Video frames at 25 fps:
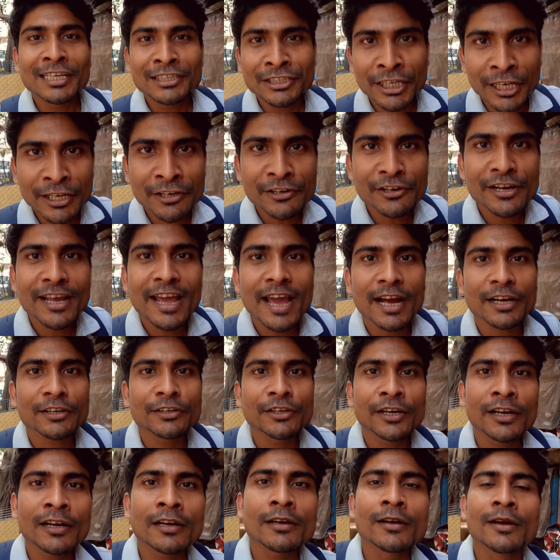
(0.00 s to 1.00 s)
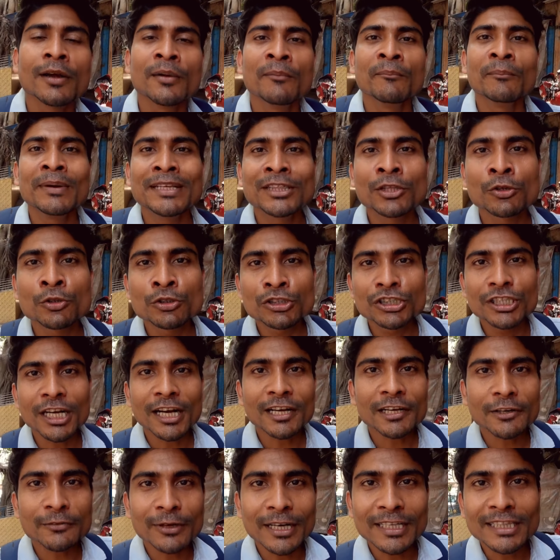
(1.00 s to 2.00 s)
लेजेंडरी एक्टर मिथुन
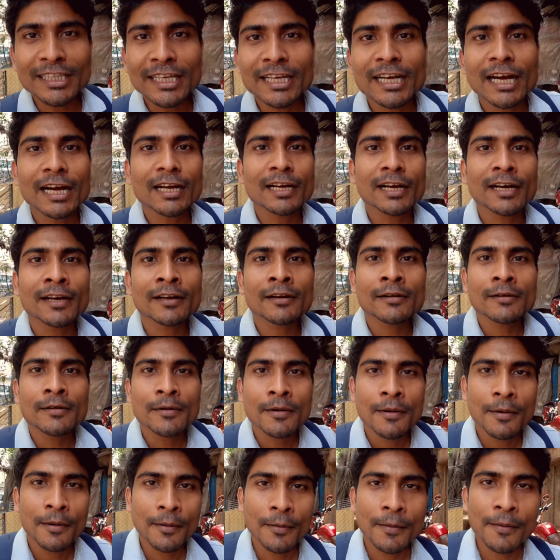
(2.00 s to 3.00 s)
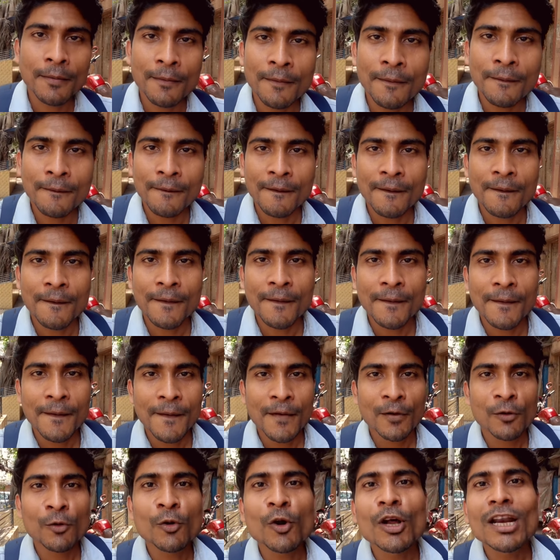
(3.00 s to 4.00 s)
चक्रवर्ती का घर
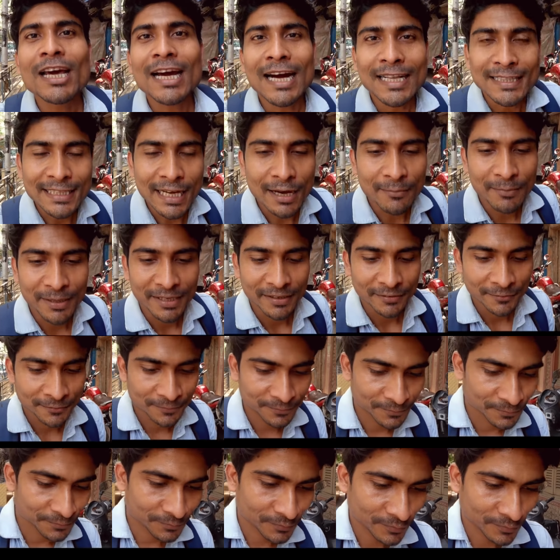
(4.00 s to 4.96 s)
कोलकाता में